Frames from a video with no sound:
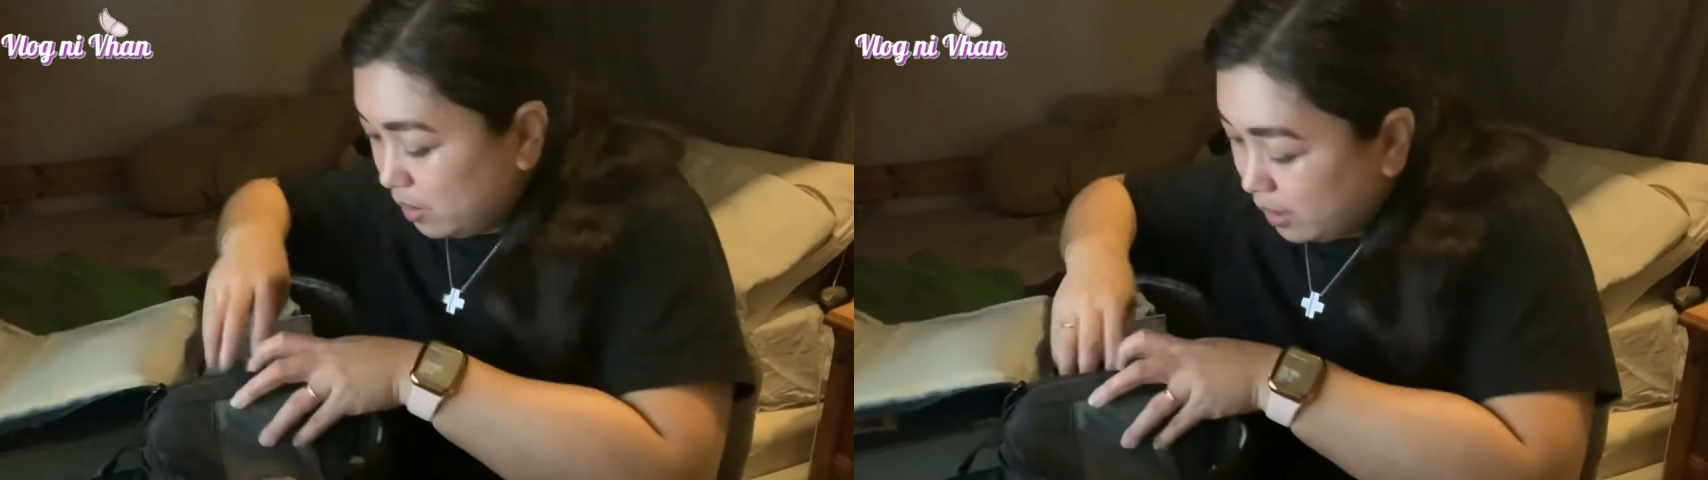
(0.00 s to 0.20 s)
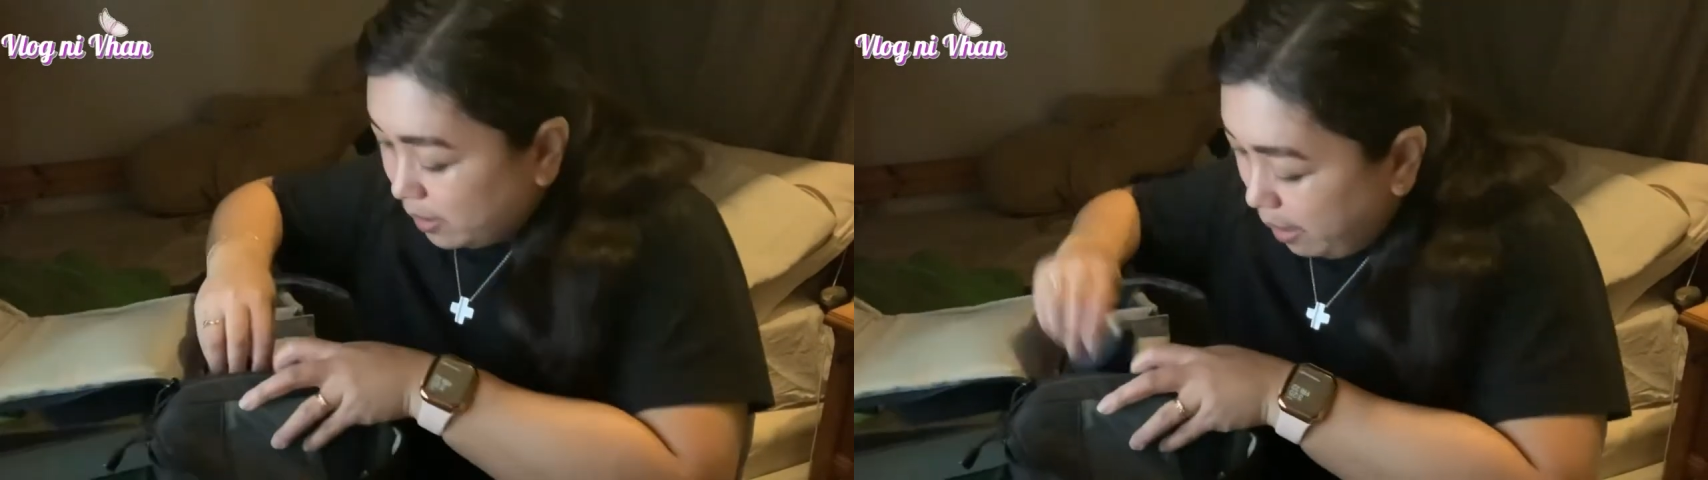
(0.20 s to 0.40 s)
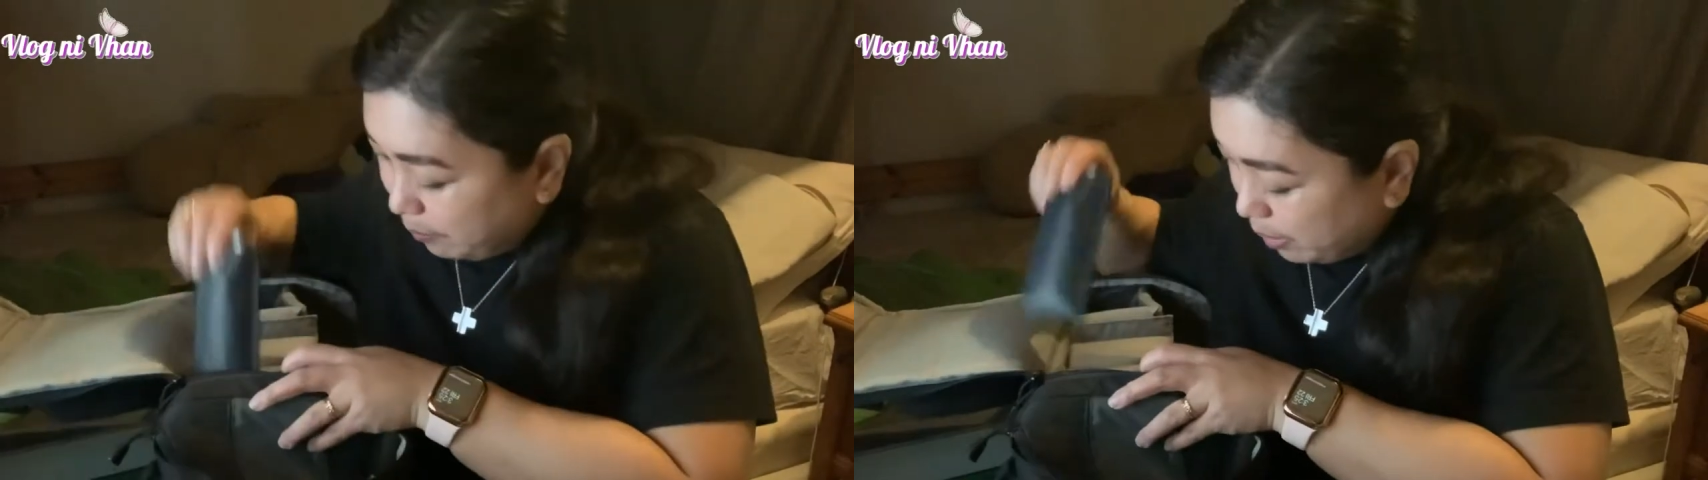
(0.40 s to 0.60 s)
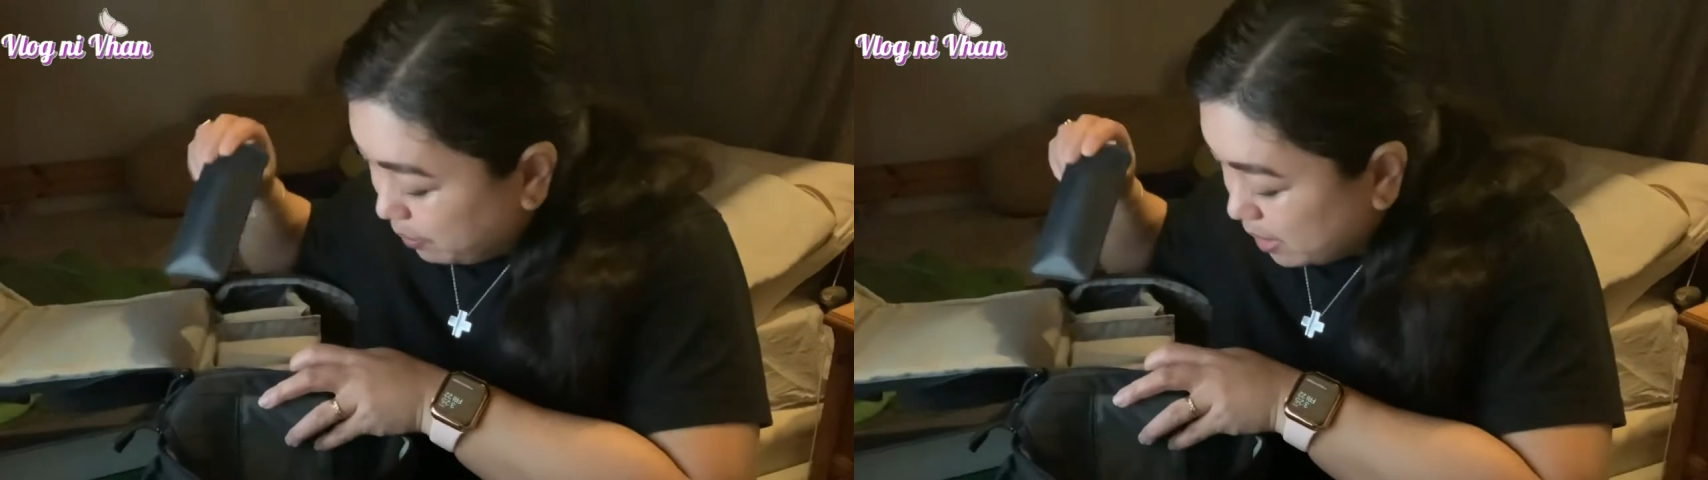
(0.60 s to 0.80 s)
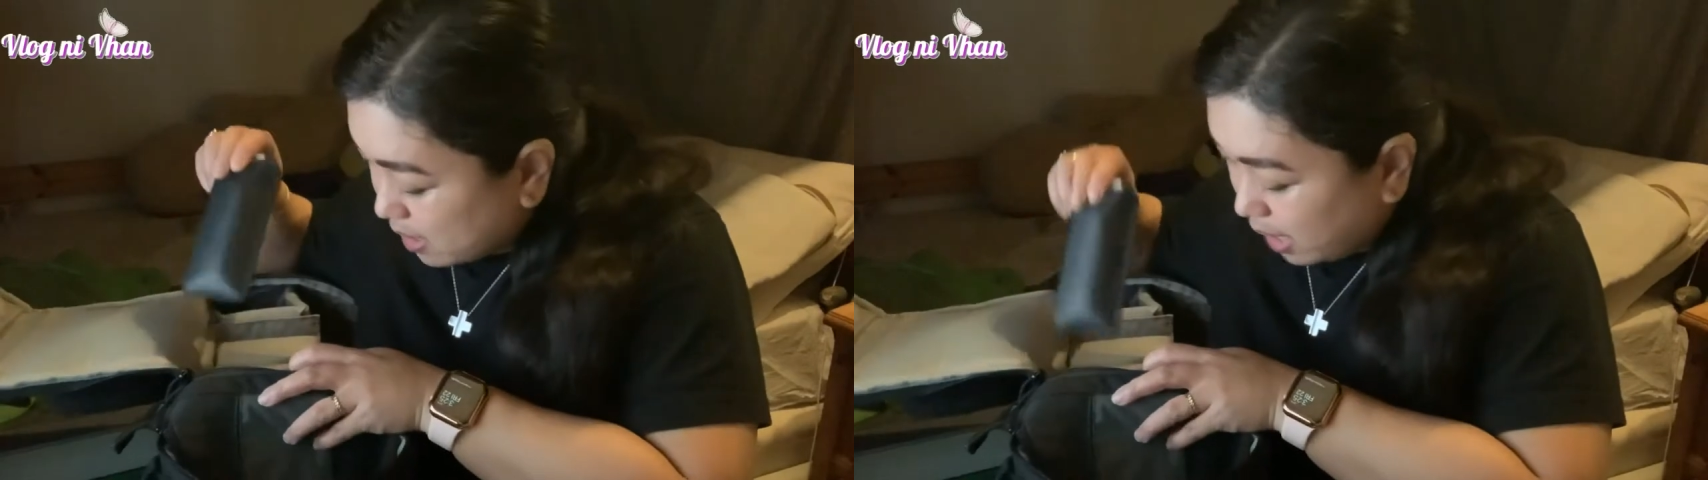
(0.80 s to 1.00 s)
namin
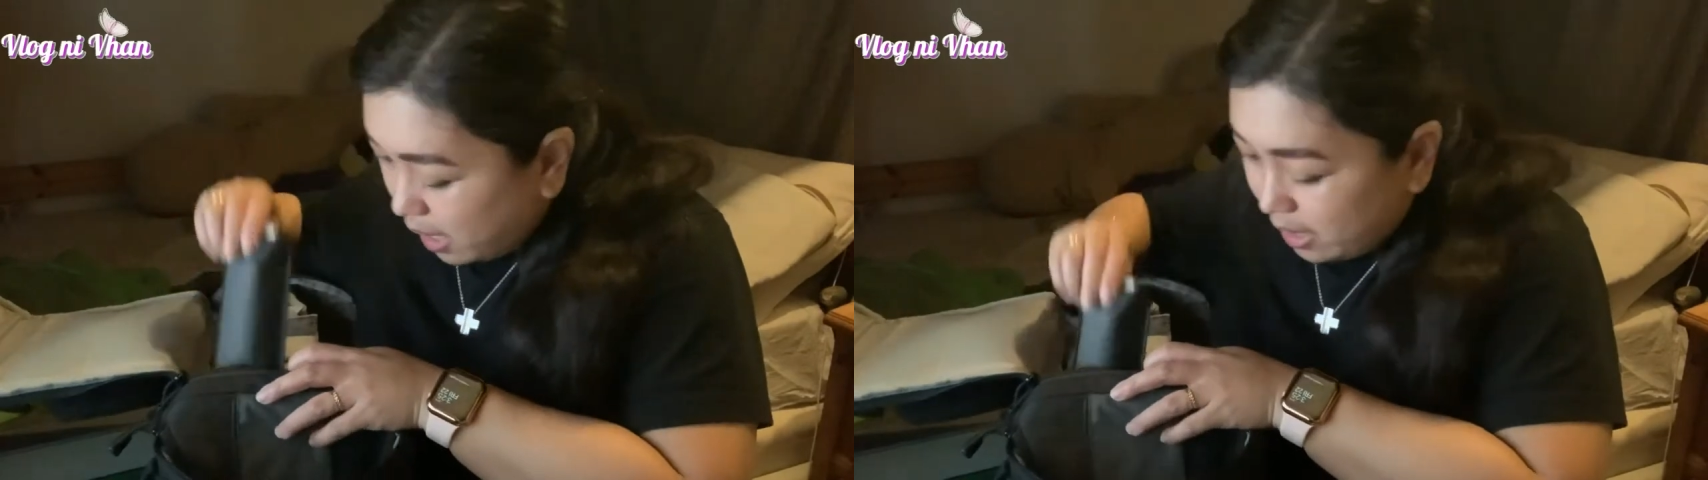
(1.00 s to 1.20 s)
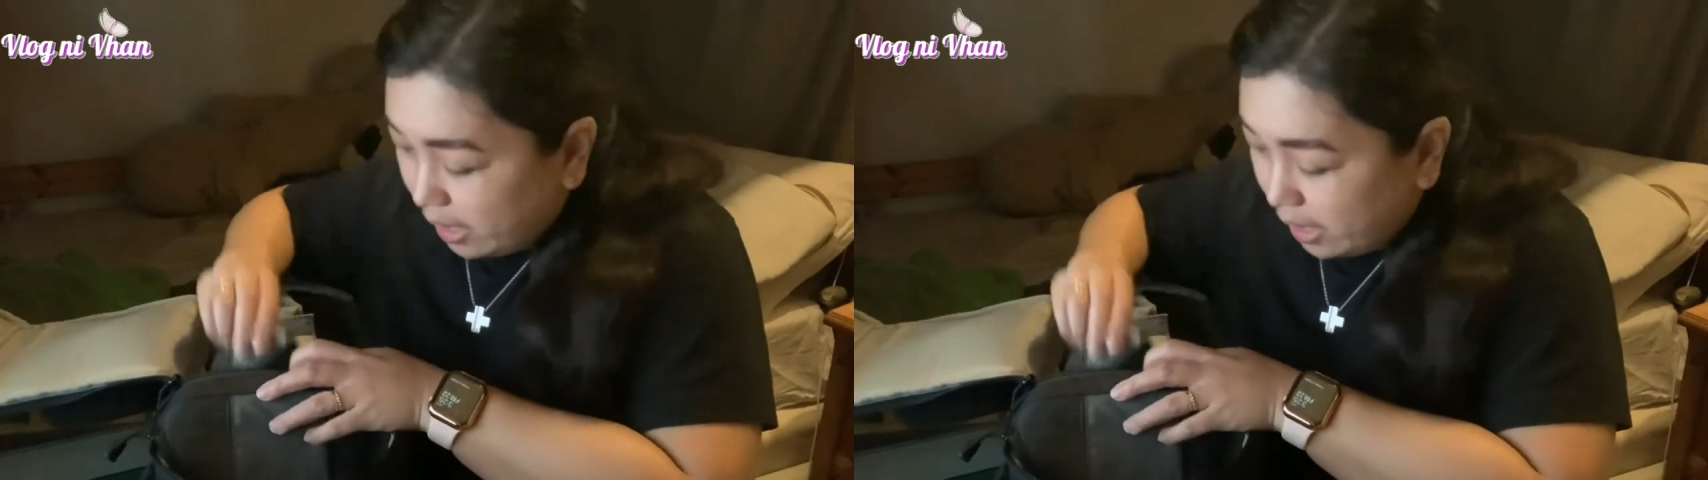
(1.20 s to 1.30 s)
minsan.